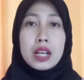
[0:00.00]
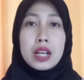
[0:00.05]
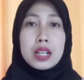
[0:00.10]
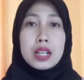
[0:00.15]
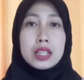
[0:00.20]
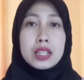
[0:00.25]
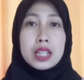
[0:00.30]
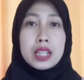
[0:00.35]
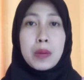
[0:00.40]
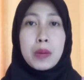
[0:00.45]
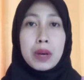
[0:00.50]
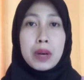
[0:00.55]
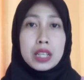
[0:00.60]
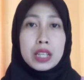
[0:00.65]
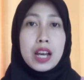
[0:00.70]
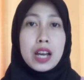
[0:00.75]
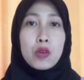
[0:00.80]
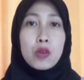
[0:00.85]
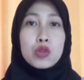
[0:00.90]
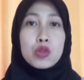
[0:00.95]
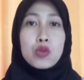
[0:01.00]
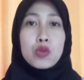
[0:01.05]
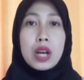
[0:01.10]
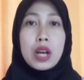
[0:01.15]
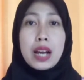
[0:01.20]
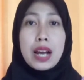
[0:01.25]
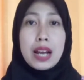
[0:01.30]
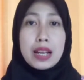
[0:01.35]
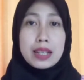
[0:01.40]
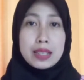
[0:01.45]
Eh, setiap harinya aku suka
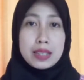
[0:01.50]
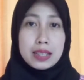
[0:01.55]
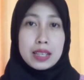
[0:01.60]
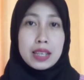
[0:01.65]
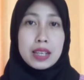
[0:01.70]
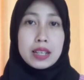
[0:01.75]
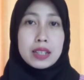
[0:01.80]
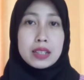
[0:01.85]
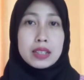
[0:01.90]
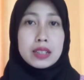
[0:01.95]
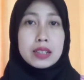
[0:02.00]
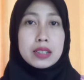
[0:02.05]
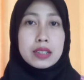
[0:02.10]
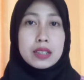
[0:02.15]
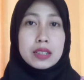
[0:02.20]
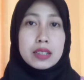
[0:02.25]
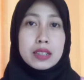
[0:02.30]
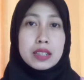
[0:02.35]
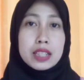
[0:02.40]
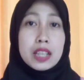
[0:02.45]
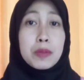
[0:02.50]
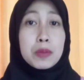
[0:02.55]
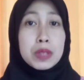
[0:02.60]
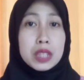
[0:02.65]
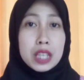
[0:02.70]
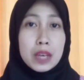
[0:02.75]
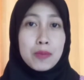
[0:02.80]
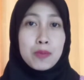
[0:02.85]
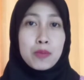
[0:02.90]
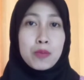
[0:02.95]
ngasih uh,
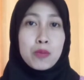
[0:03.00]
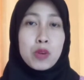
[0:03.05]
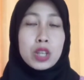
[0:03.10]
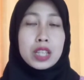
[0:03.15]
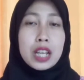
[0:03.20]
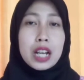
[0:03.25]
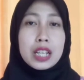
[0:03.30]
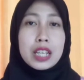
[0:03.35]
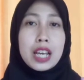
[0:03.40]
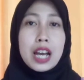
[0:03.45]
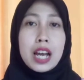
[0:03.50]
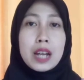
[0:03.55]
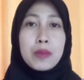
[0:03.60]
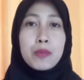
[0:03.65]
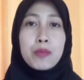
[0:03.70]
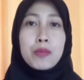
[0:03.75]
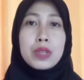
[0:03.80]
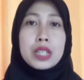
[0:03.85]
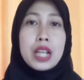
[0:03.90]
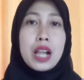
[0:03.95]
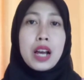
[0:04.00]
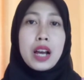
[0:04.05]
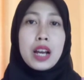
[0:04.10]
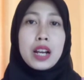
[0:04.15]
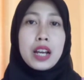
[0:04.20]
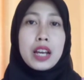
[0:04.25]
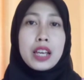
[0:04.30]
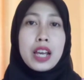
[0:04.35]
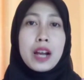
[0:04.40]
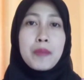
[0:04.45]
tips-tips buat kalian
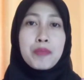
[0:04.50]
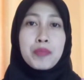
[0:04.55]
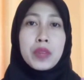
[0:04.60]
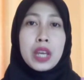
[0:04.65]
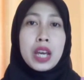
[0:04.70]
misalkan kayak